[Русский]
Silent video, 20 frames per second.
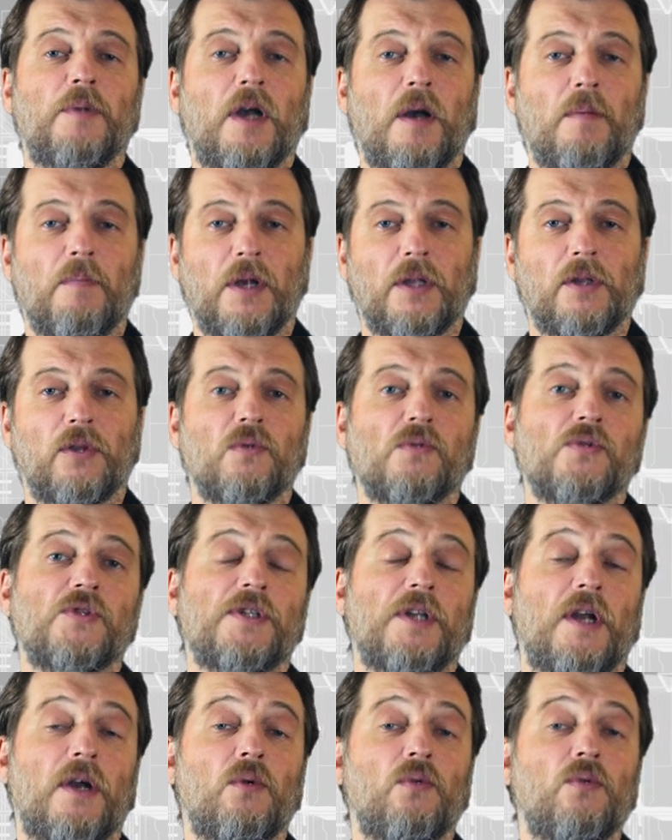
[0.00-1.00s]
командную
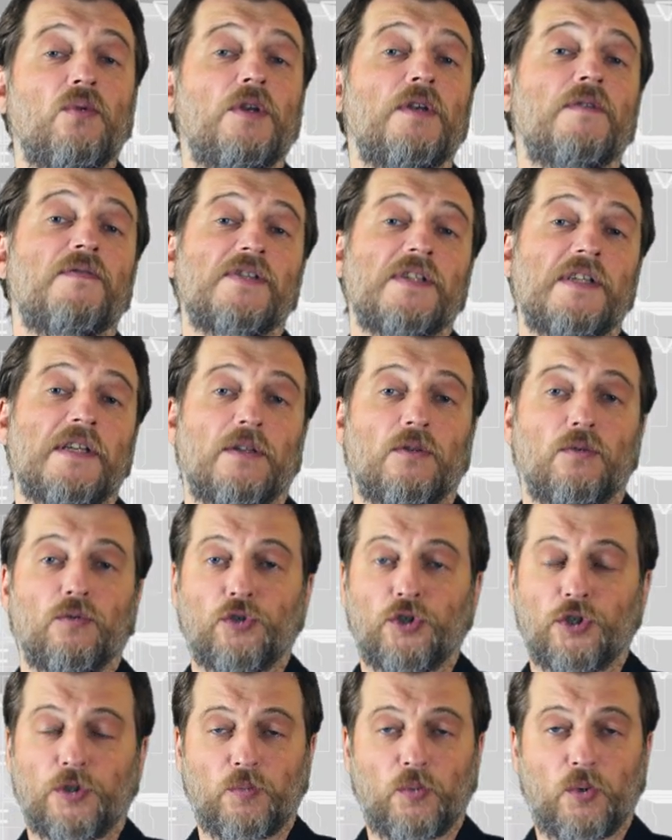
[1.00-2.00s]
строку и в
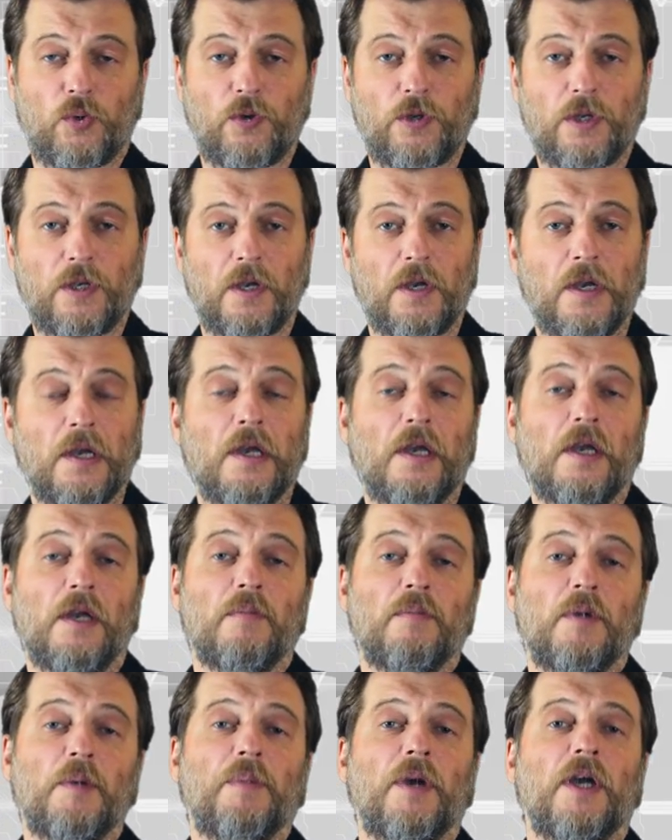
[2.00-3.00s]
следующем уроке
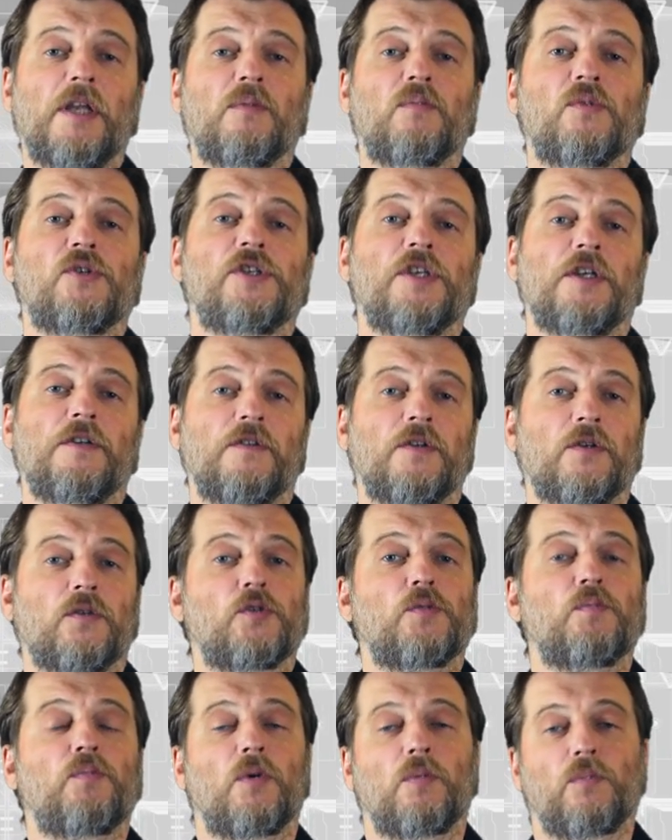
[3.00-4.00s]
мы по этому серверу
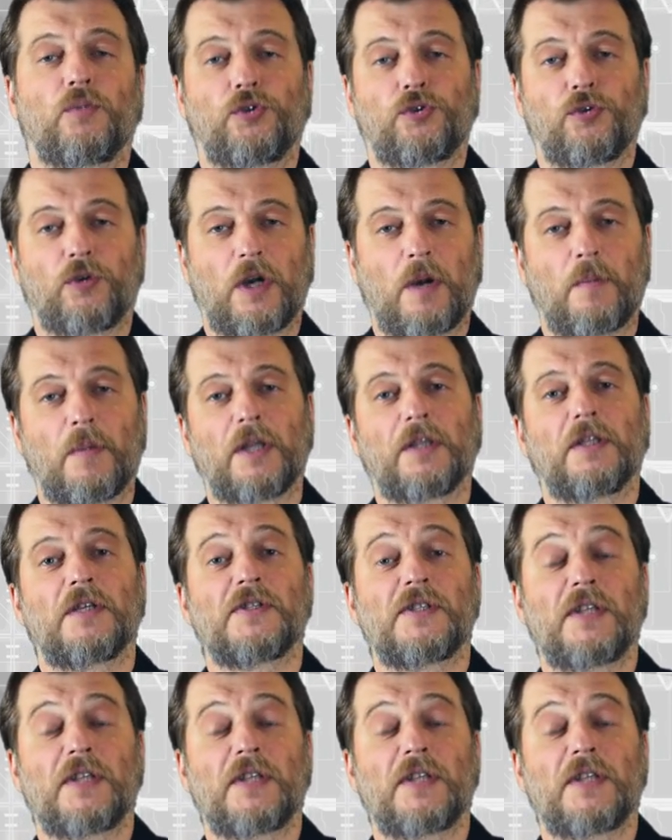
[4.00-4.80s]
с помощью командной